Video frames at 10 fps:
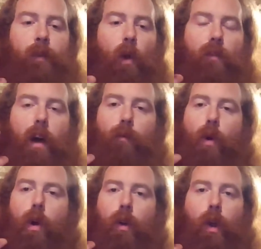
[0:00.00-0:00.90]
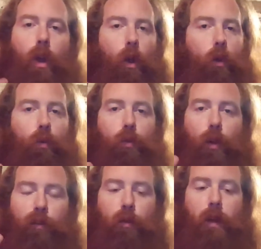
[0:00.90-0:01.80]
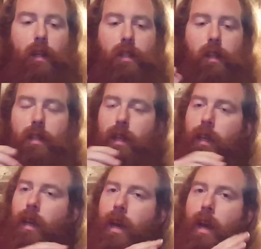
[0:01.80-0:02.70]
on va avoir un goût de fruits exotiques,